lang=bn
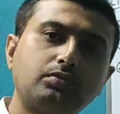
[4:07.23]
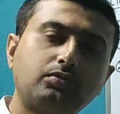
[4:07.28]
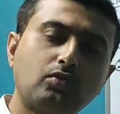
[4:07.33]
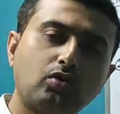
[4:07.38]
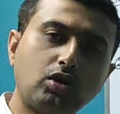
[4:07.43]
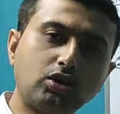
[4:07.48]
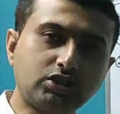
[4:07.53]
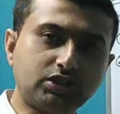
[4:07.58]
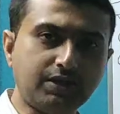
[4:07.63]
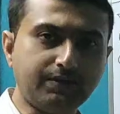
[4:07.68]

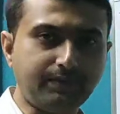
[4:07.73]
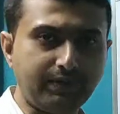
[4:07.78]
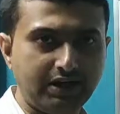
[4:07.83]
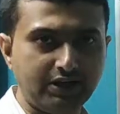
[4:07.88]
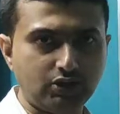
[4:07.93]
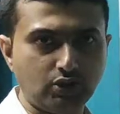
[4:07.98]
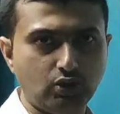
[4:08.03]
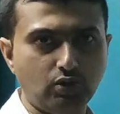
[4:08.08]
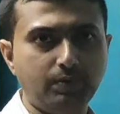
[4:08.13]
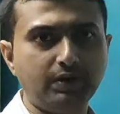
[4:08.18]
কষ্টে
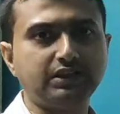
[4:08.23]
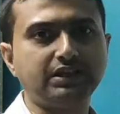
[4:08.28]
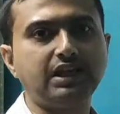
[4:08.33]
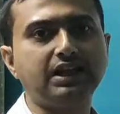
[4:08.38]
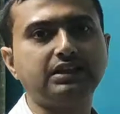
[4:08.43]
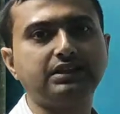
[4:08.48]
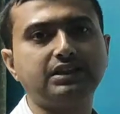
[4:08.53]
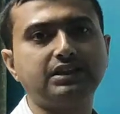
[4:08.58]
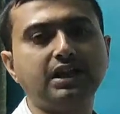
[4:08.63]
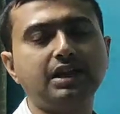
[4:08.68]
ফেলেছিল বা
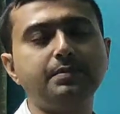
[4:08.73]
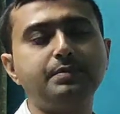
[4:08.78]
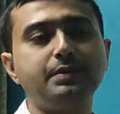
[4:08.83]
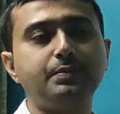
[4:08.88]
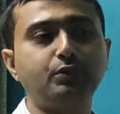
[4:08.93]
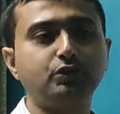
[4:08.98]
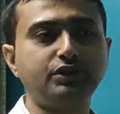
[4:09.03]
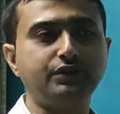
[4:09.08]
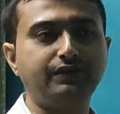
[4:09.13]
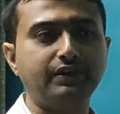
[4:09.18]
তার তাকে
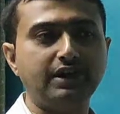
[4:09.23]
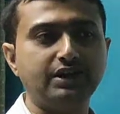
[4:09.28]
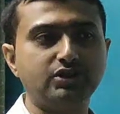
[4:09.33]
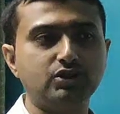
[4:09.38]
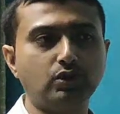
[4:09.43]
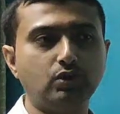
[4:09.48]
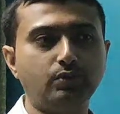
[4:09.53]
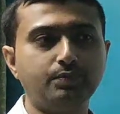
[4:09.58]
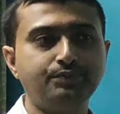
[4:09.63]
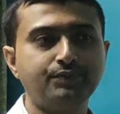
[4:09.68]
বিপদে
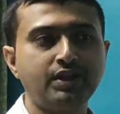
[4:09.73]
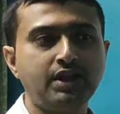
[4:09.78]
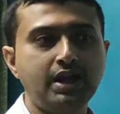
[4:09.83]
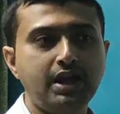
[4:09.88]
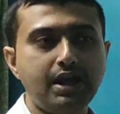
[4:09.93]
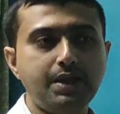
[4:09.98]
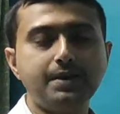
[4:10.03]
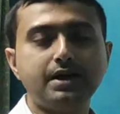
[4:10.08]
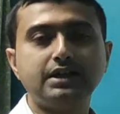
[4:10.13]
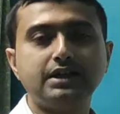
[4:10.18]
ফেলেছিল
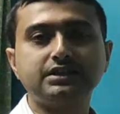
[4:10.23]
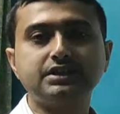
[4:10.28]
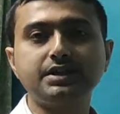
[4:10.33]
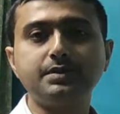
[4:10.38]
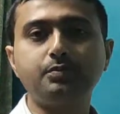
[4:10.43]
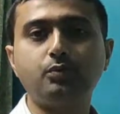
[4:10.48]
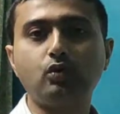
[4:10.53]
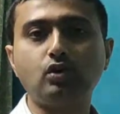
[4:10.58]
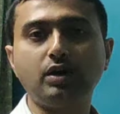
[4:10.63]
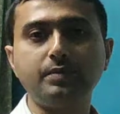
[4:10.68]
এবার সেই
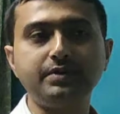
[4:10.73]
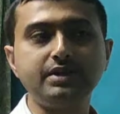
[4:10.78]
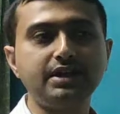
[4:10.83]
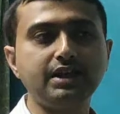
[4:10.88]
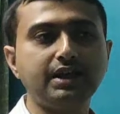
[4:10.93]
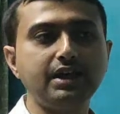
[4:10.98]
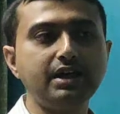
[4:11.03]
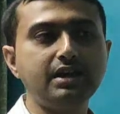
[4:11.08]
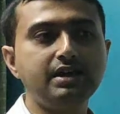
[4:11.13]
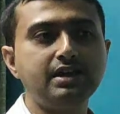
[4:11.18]
বোকামিটি
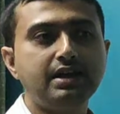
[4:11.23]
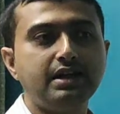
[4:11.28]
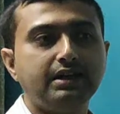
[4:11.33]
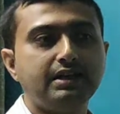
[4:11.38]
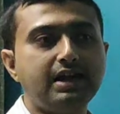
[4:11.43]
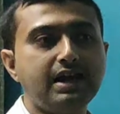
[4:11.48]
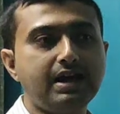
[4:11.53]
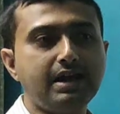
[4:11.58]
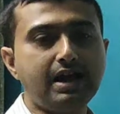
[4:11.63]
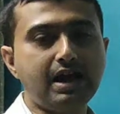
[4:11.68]
কি
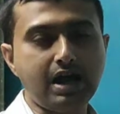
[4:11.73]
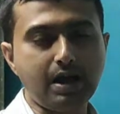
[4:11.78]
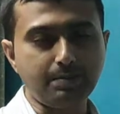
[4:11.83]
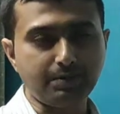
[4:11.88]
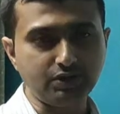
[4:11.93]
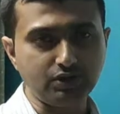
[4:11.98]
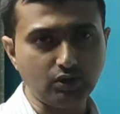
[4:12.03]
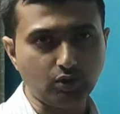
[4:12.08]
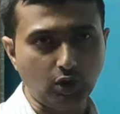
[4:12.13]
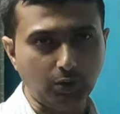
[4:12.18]
না আমরা
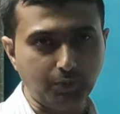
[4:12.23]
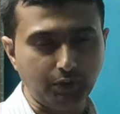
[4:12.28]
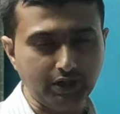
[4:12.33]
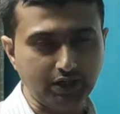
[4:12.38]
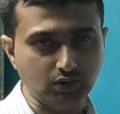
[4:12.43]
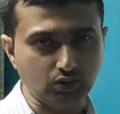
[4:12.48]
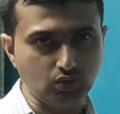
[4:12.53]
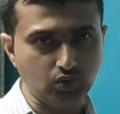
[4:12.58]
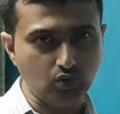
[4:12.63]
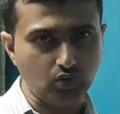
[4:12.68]
যদি গল্পটা
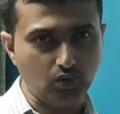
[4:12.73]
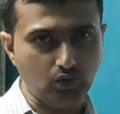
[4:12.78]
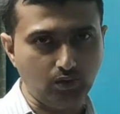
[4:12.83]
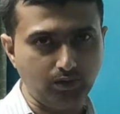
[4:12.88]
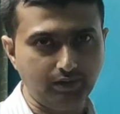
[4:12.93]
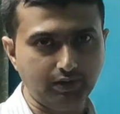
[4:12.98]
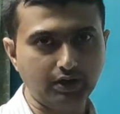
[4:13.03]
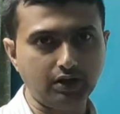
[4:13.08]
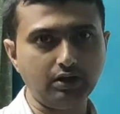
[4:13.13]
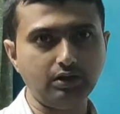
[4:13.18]
একটু
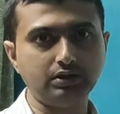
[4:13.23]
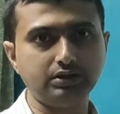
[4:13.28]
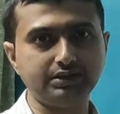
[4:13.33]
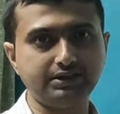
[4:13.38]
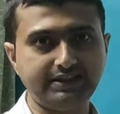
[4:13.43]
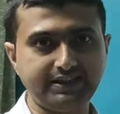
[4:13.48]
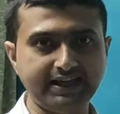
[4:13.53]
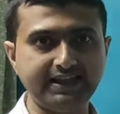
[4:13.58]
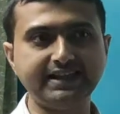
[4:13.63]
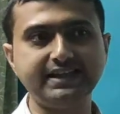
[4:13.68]
ওভারঅল
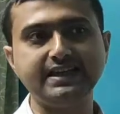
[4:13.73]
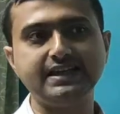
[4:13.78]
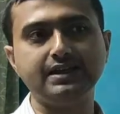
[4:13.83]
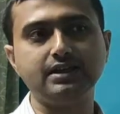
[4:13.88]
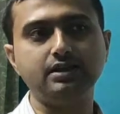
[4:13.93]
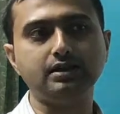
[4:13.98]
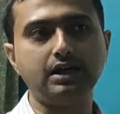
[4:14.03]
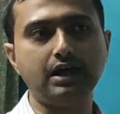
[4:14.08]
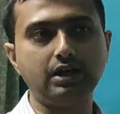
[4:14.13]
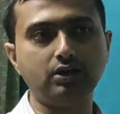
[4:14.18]
দেখি
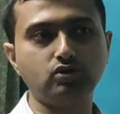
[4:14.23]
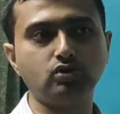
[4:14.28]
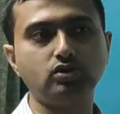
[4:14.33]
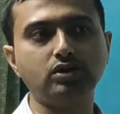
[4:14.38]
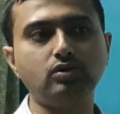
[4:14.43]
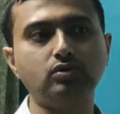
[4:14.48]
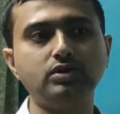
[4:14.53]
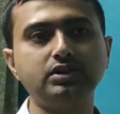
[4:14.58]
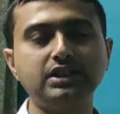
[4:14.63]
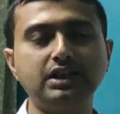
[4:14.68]
আলোচনা
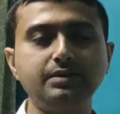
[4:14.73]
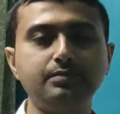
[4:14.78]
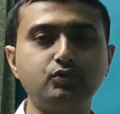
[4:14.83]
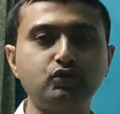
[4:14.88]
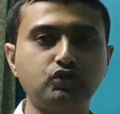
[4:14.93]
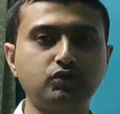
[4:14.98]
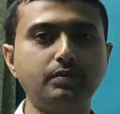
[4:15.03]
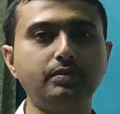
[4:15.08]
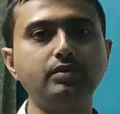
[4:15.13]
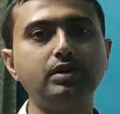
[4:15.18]
করি তাহলে
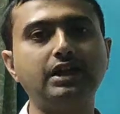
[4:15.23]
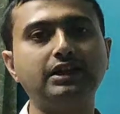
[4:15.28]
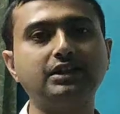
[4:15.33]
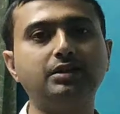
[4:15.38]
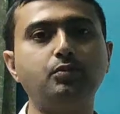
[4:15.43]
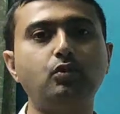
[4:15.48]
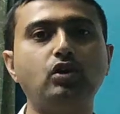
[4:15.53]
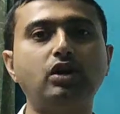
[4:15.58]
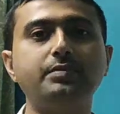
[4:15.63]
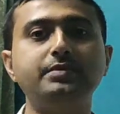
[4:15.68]
বুঝতে পারবো গাধার
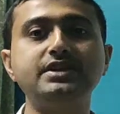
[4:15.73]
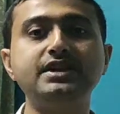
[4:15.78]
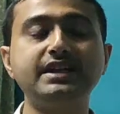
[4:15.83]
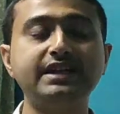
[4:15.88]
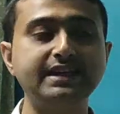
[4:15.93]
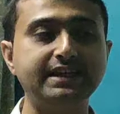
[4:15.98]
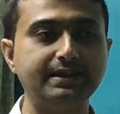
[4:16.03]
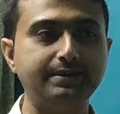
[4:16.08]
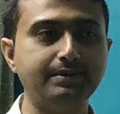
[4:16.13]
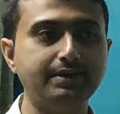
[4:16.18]
বোকামিটি
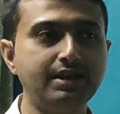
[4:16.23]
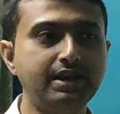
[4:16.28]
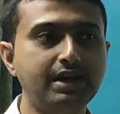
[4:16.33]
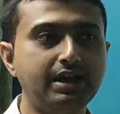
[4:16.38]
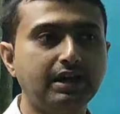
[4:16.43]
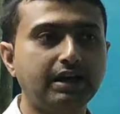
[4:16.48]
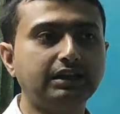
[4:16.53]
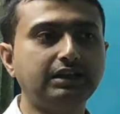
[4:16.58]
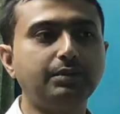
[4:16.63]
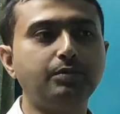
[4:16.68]
কি
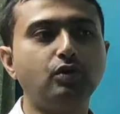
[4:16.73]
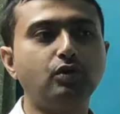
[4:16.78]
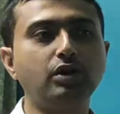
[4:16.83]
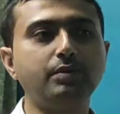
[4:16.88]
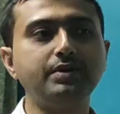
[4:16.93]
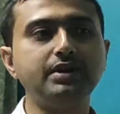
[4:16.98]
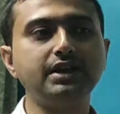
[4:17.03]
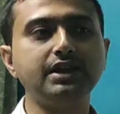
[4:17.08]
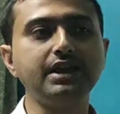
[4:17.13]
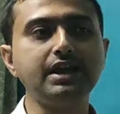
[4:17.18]
গাধার
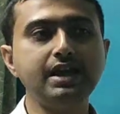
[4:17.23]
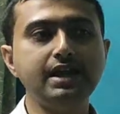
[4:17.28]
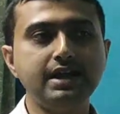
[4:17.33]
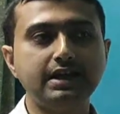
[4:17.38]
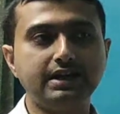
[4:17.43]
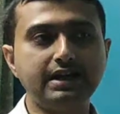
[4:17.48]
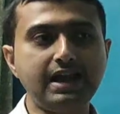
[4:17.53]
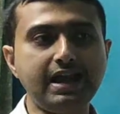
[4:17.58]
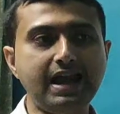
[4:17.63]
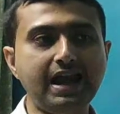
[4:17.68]
বোকামিটি কি
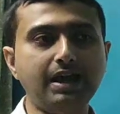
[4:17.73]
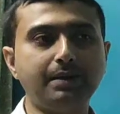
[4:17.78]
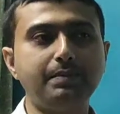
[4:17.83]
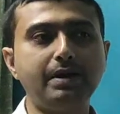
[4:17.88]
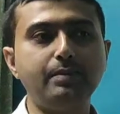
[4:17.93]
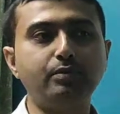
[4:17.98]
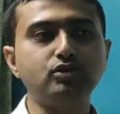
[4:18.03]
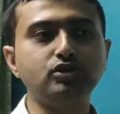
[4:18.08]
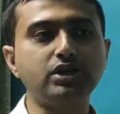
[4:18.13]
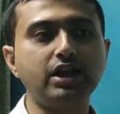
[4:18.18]
না এক
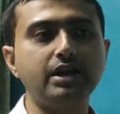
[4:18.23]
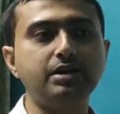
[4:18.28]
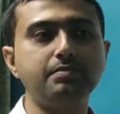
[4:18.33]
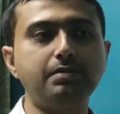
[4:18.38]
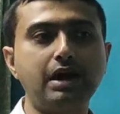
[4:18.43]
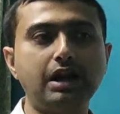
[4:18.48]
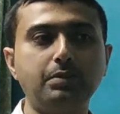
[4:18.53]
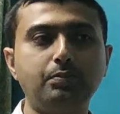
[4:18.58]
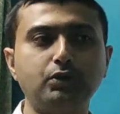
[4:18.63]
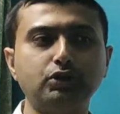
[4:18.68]
ব্যবসায়ী
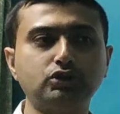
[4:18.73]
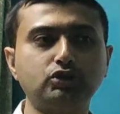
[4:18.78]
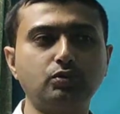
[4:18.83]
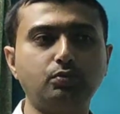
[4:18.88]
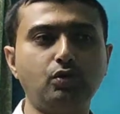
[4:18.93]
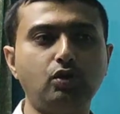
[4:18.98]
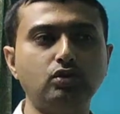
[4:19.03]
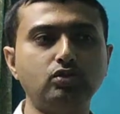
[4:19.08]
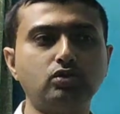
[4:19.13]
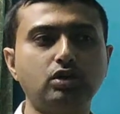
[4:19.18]
মালপত্র
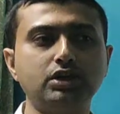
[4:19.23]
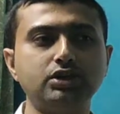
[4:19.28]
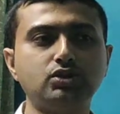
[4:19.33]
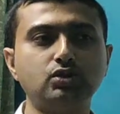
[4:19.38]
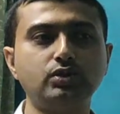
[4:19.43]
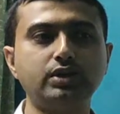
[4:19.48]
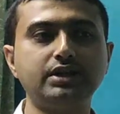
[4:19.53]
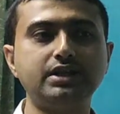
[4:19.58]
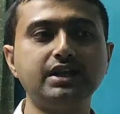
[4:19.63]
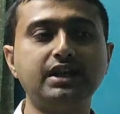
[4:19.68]
বহন করার
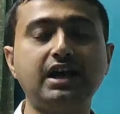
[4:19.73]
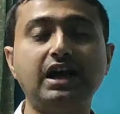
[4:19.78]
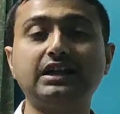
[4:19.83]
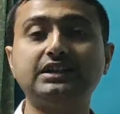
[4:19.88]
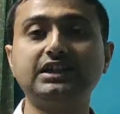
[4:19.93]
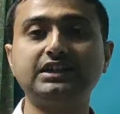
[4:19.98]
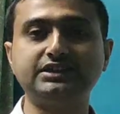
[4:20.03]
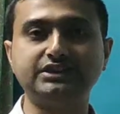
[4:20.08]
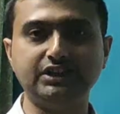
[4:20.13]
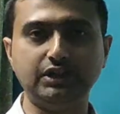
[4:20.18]
জন্য একটি
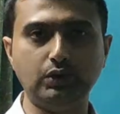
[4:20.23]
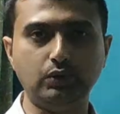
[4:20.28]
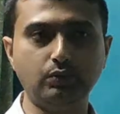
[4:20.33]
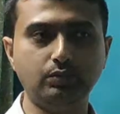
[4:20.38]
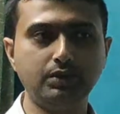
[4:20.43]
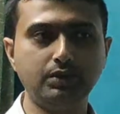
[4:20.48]
গাধা ছিল